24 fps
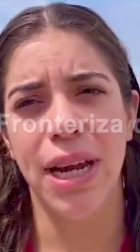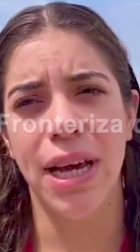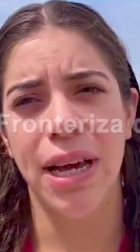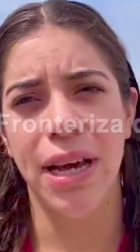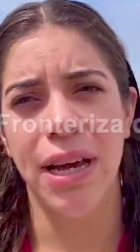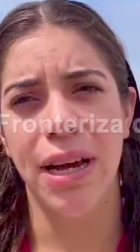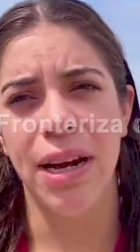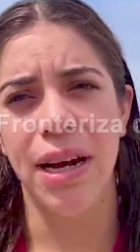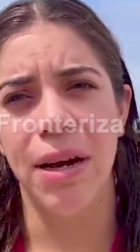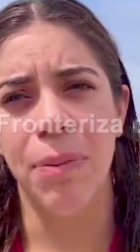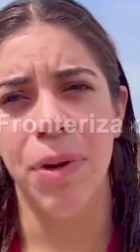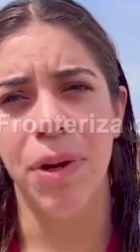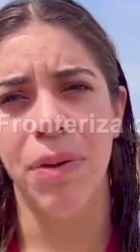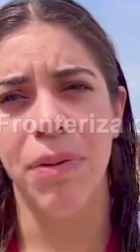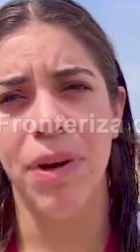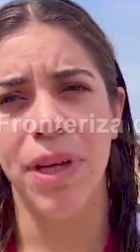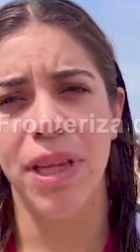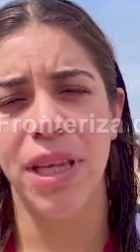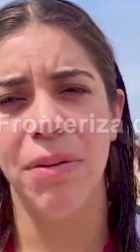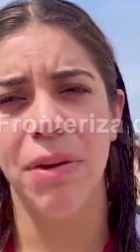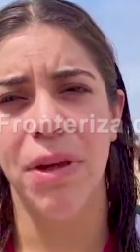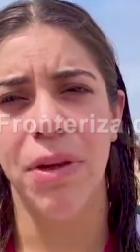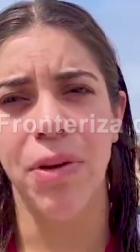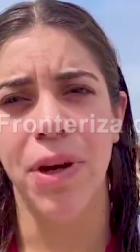la, prueba
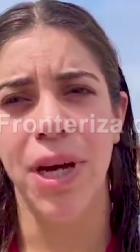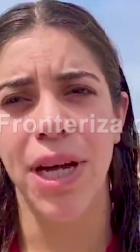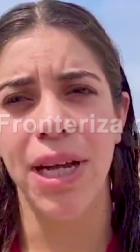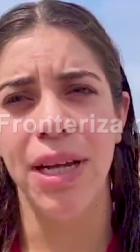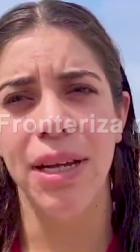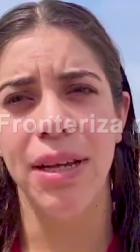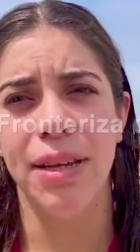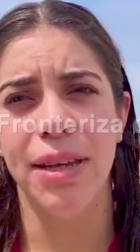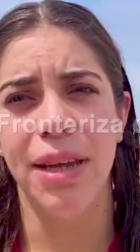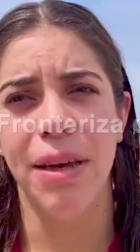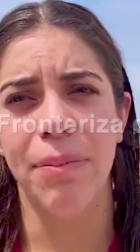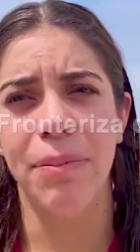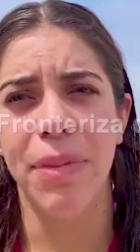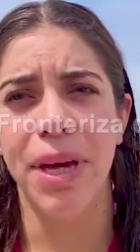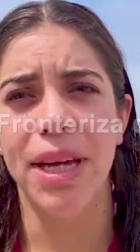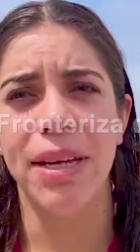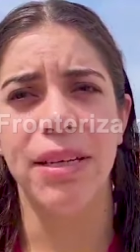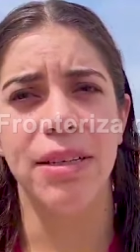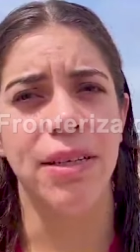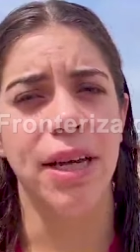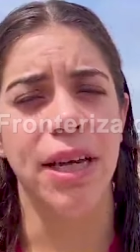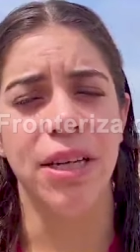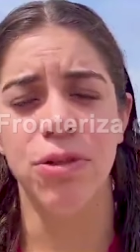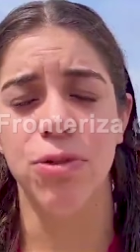individual, también
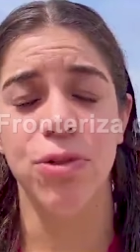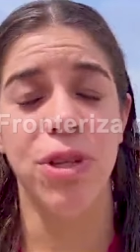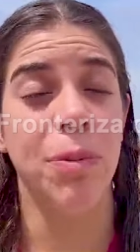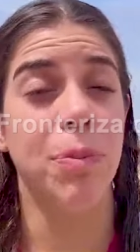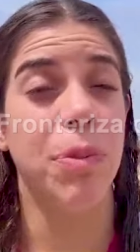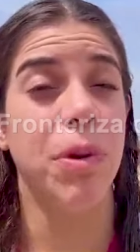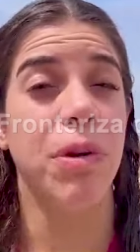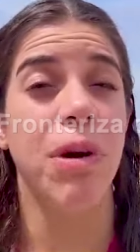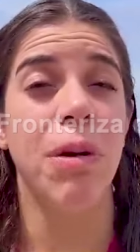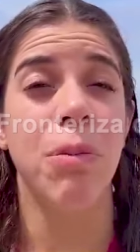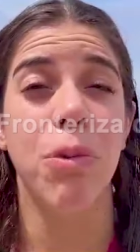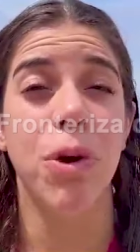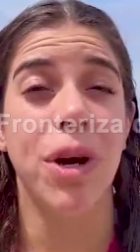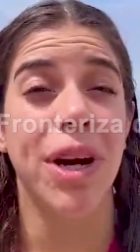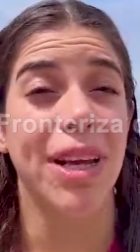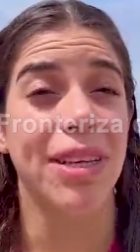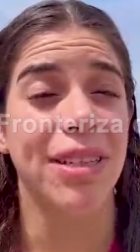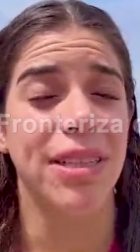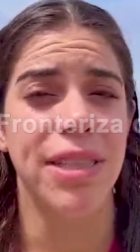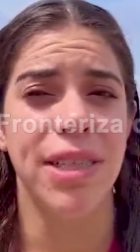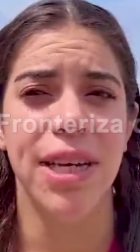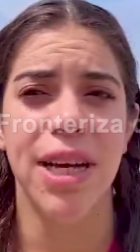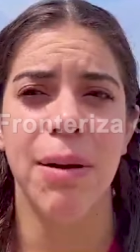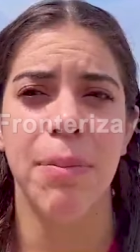es una prueba muy
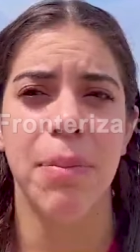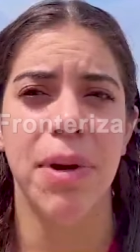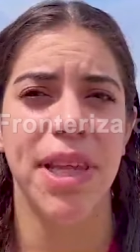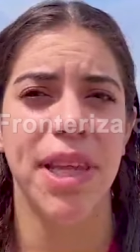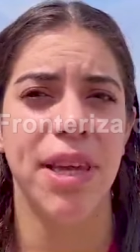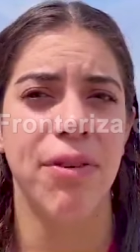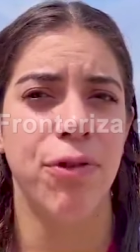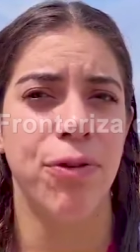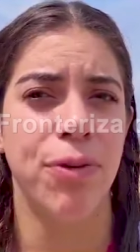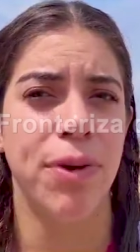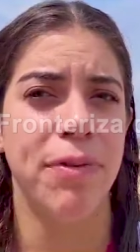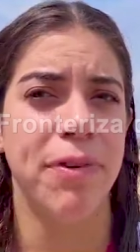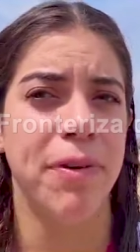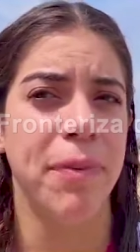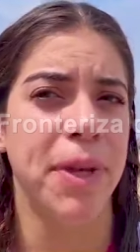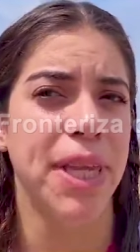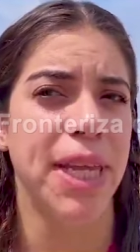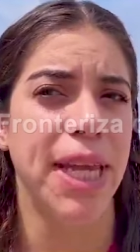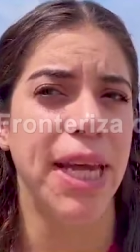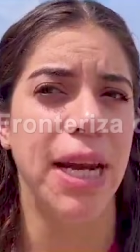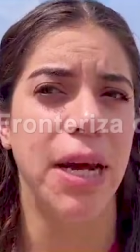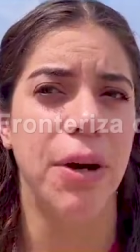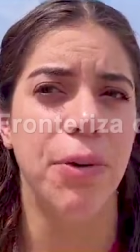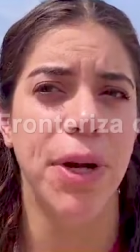reñida, la plataforma
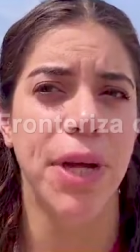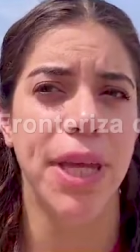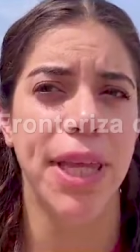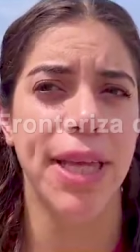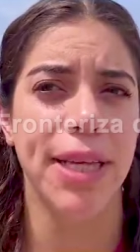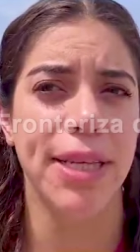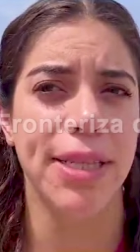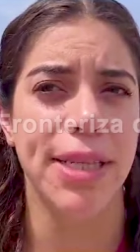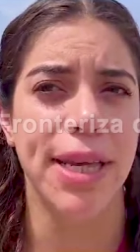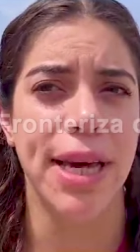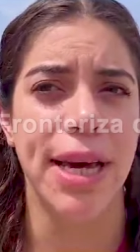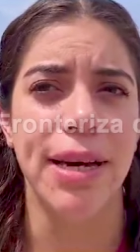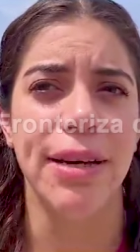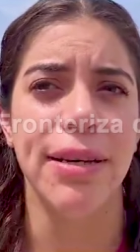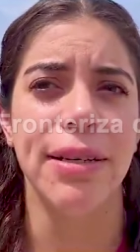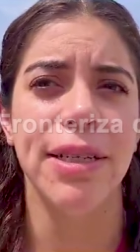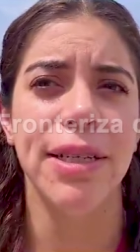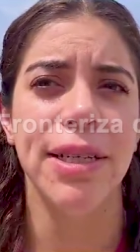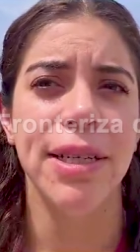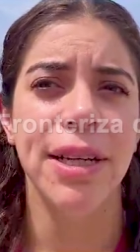femenil ahorita está